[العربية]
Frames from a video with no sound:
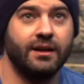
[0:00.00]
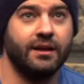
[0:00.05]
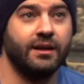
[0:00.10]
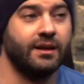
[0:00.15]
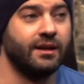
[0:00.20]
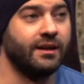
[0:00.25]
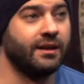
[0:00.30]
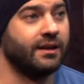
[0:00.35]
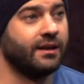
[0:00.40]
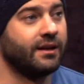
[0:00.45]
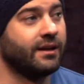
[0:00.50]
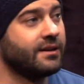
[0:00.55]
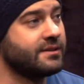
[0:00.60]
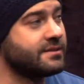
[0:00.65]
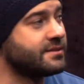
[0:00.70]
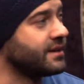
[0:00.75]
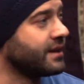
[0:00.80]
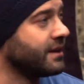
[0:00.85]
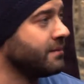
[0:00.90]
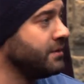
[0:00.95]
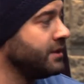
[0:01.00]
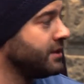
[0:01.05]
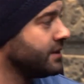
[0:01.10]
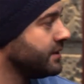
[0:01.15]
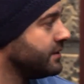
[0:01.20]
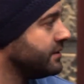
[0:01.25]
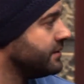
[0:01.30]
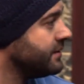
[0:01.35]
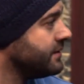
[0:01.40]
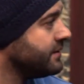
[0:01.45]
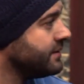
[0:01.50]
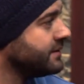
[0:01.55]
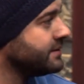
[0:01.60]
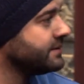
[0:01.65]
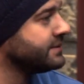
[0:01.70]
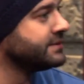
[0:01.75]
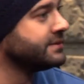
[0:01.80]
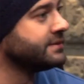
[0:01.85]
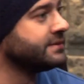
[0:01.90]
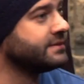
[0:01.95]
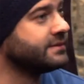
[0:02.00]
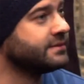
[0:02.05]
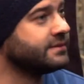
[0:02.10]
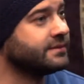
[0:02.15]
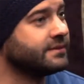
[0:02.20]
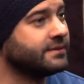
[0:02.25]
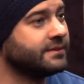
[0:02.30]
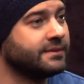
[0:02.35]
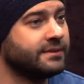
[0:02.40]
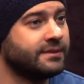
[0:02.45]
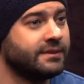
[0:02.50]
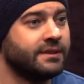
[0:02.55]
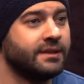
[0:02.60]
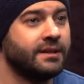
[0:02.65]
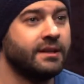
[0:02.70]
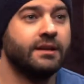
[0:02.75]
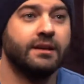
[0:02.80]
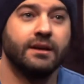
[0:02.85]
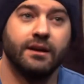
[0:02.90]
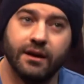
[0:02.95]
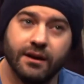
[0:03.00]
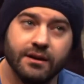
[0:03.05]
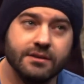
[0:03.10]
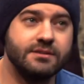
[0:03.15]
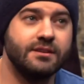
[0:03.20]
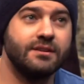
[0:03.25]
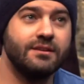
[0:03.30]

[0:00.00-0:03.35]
آه، قصر جميل جدا عجبك اه